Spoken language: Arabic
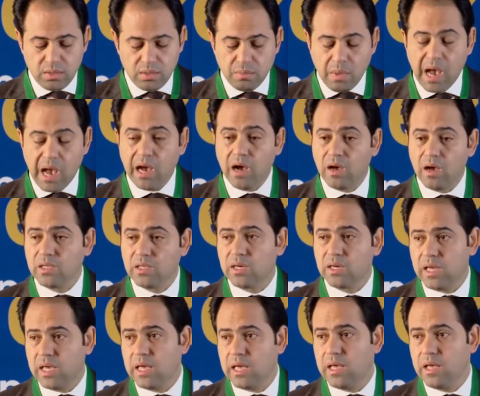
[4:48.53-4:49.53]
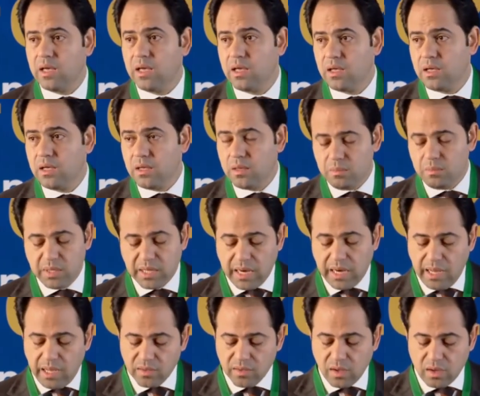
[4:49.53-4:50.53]
مع غيرها من
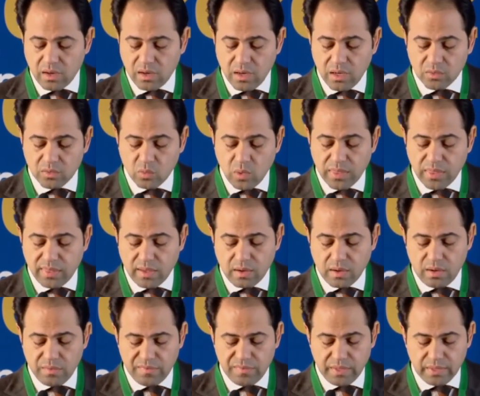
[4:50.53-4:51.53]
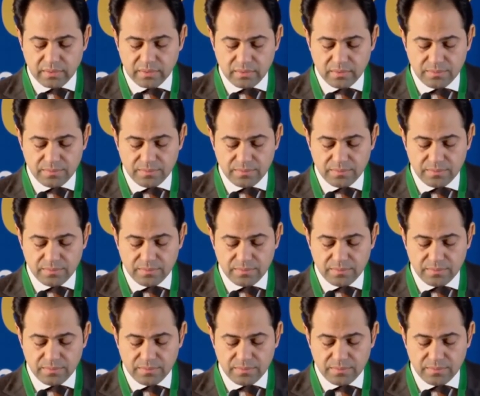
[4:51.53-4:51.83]
الحضارات والثقافات